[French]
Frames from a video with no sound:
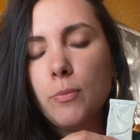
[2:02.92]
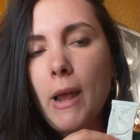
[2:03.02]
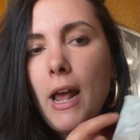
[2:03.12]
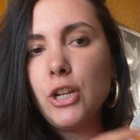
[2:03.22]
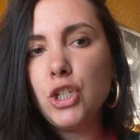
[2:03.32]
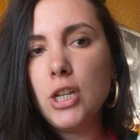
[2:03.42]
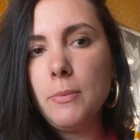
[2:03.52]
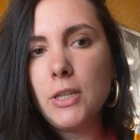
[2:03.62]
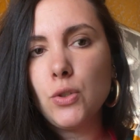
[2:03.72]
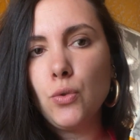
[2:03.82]
pas le racheter
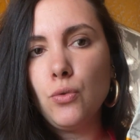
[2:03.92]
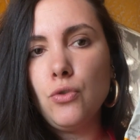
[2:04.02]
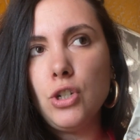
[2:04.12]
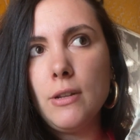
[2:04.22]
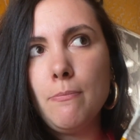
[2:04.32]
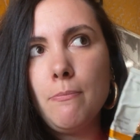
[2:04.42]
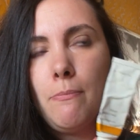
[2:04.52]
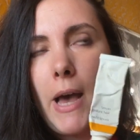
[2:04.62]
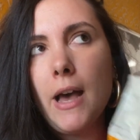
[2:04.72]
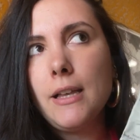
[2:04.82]
parce que j'ai
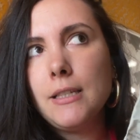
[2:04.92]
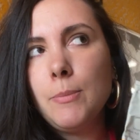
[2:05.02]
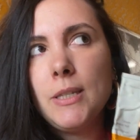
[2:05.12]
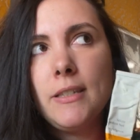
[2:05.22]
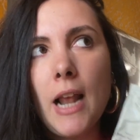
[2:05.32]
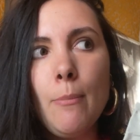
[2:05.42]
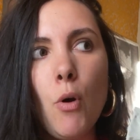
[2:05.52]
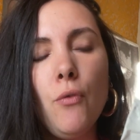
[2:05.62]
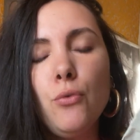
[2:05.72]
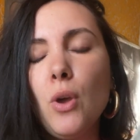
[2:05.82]
pas
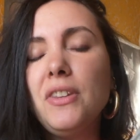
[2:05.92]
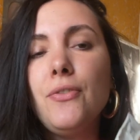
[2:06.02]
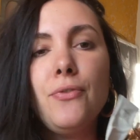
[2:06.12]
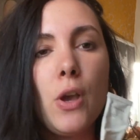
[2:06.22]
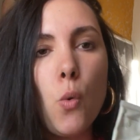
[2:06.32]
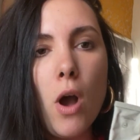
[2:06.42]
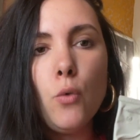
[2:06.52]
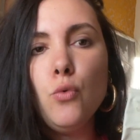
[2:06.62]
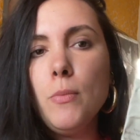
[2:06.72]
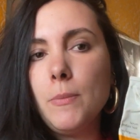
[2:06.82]
spécialement vu un effet
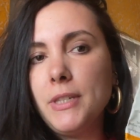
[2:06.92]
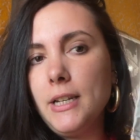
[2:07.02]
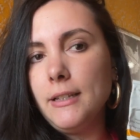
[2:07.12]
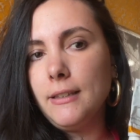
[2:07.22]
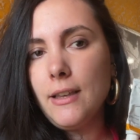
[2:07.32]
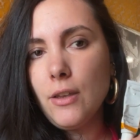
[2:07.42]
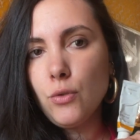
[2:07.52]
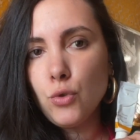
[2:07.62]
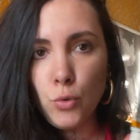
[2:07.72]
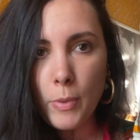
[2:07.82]
waouh, même s'il était
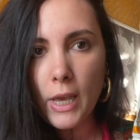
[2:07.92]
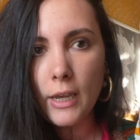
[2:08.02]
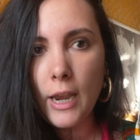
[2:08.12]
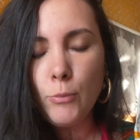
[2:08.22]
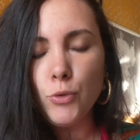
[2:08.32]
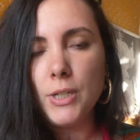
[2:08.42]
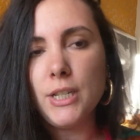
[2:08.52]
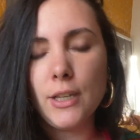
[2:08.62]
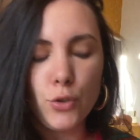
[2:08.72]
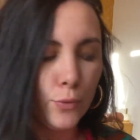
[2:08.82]
super agréable
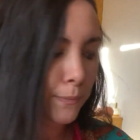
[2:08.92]
d'utilisation.